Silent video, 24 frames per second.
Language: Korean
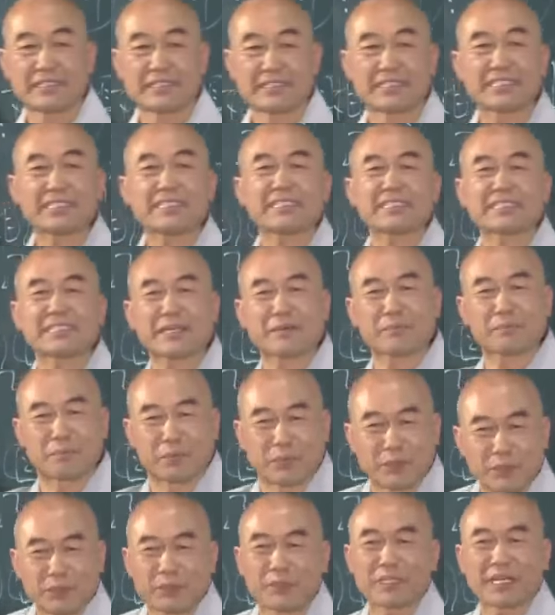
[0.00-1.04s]
그러니까
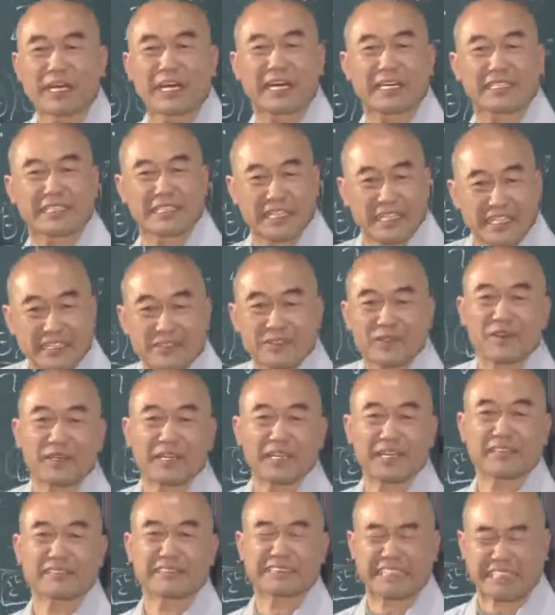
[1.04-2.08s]
비워라,
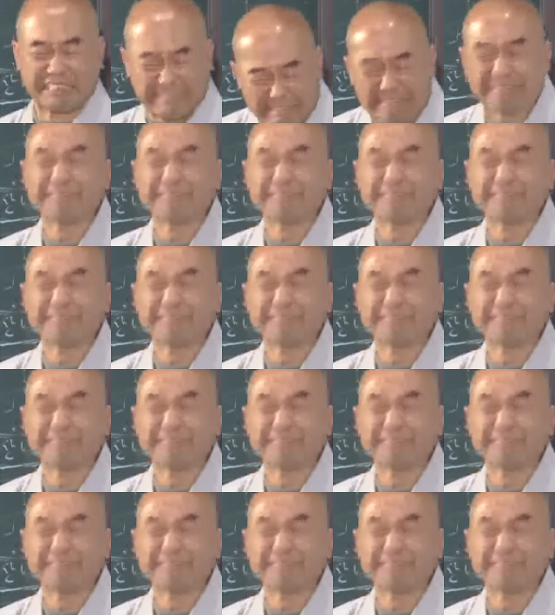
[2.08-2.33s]
내려놓으라라고 자꾸